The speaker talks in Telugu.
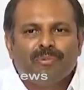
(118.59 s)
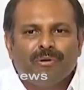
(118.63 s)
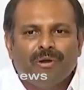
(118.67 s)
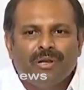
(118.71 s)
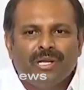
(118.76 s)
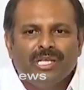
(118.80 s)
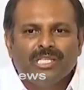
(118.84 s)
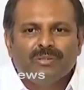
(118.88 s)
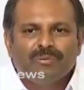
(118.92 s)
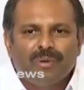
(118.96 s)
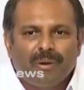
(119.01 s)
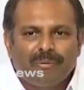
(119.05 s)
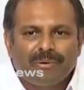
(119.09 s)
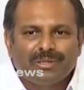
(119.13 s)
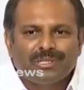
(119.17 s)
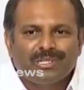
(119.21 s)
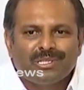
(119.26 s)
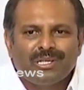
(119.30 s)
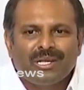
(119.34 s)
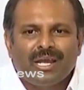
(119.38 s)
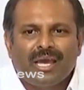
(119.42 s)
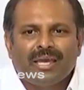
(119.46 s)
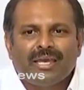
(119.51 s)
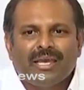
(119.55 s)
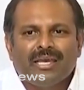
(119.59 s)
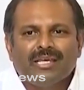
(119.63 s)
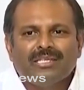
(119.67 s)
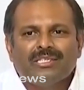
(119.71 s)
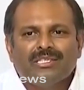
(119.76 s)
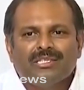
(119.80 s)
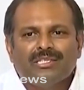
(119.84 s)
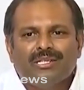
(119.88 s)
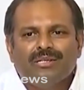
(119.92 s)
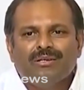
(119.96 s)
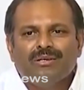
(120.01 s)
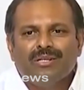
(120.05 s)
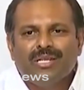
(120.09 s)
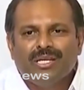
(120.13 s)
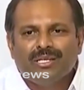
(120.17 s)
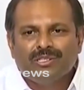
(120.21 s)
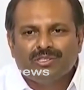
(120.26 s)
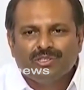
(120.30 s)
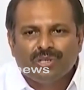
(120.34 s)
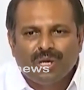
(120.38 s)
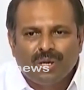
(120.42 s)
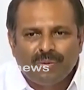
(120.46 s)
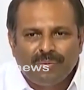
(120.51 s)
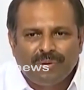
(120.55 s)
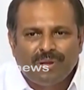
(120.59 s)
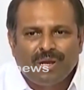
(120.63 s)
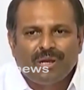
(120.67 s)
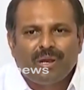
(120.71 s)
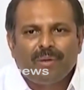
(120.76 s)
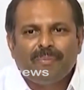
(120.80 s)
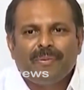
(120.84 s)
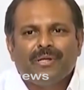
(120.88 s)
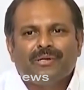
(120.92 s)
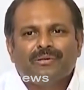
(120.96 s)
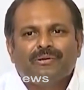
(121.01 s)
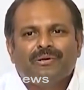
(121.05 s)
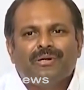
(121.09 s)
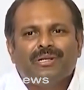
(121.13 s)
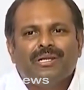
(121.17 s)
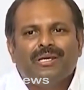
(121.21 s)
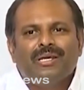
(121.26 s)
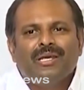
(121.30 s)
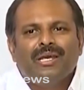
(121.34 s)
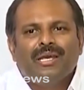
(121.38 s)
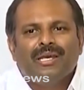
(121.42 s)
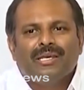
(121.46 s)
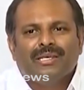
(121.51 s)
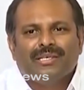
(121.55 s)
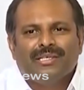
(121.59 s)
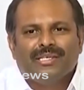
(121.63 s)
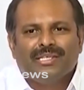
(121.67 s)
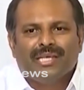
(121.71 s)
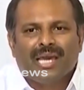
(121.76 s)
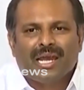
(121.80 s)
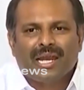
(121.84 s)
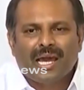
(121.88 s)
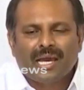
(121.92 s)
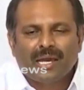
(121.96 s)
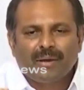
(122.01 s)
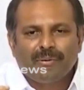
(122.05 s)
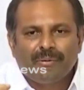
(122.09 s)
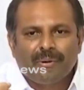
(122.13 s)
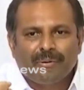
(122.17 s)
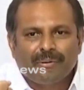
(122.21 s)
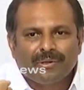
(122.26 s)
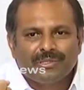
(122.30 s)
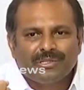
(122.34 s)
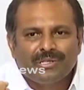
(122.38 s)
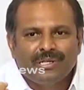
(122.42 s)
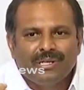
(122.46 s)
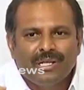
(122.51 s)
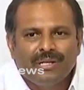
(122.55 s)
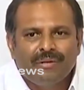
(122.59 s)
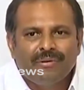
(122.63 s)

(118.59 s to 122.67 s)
పోలీస్ వ్యవస్థని ఐఏఎస్ని నీ జోబిలలో పెట్టుకొని ఎలాగ వ్యవస్థ